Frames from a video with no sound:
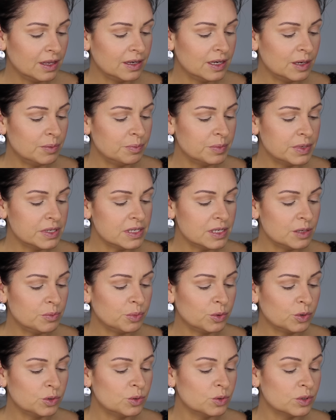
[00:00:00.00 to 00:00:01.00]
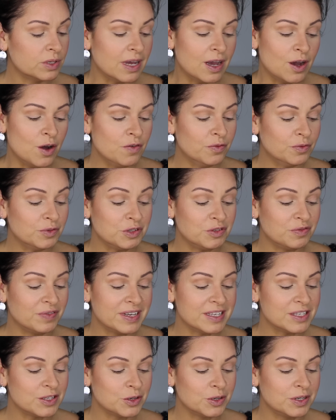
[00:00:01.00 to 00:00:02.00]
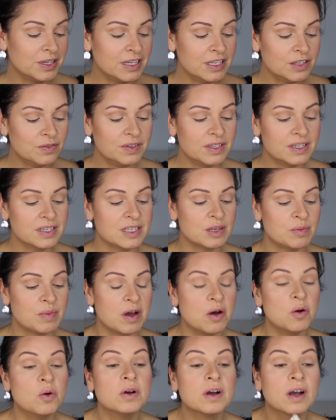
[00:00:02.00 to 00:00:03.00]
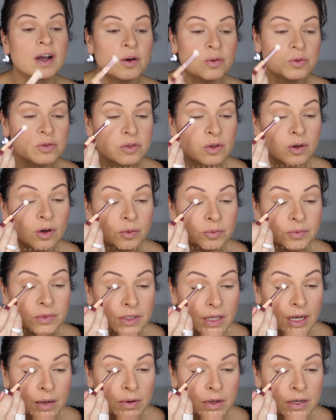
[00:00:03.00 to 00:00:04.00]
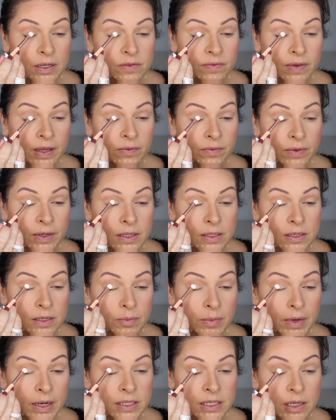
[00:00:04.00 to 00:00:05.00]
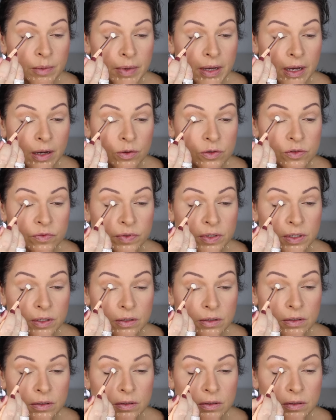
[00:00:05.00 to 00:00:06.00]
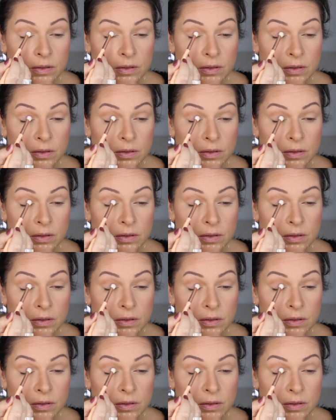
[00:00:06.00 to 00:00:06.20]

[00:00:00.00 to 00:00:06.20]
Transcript: Nimm ein bisschen Produkt auf und ich weiß noch nicht, wie das am Auge rauskommt. Aber das werden wir jetzt gemeinsam herausfinden.